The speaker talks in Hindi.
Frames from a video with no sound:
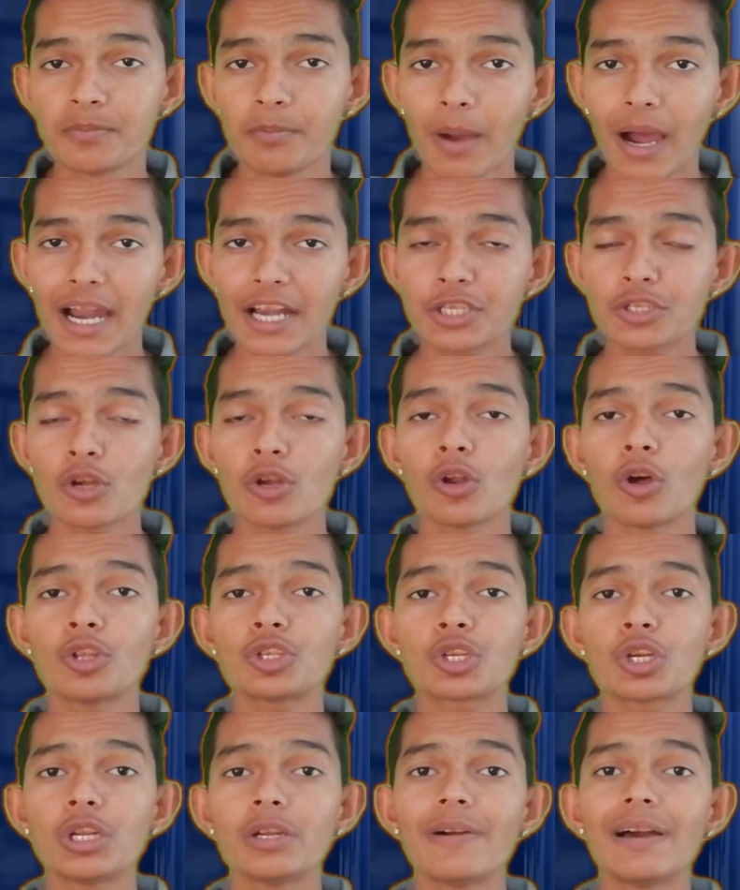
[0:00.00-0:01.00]
मार्च को
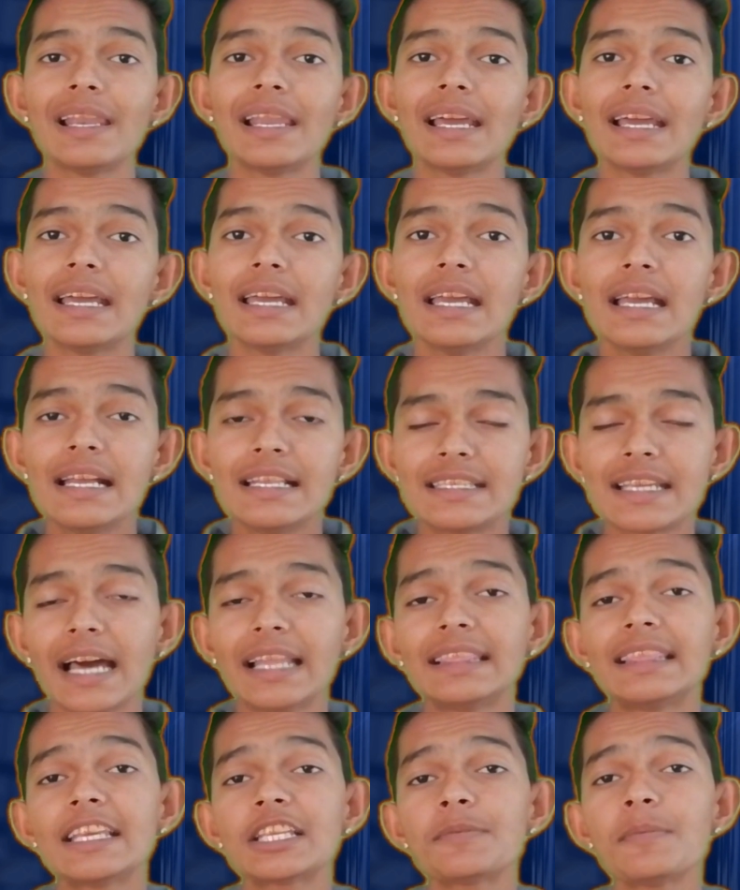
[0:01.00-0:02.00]
लॉन्च होने वाला है
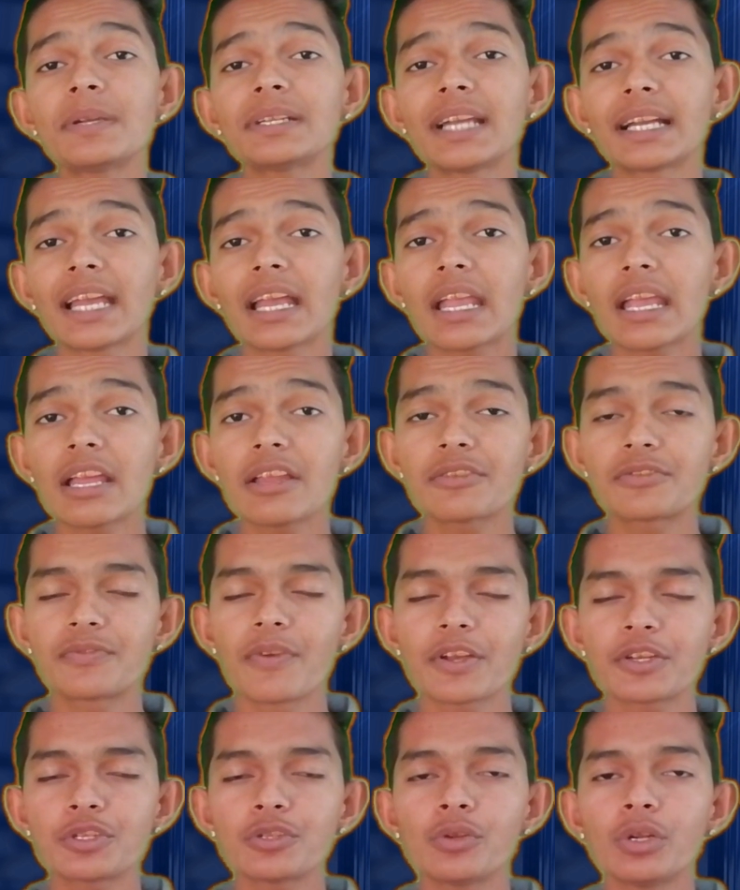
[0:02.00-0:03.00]
जानते हैं इसमें क्या क्या क्या
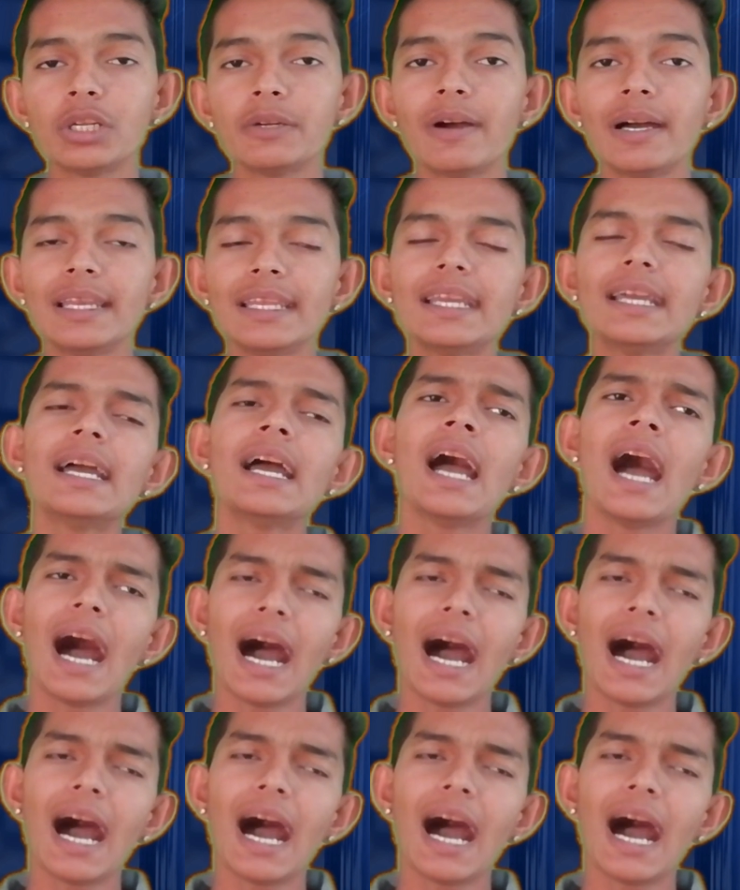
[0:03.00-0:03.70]
रिस्पेक्शन होने वाली है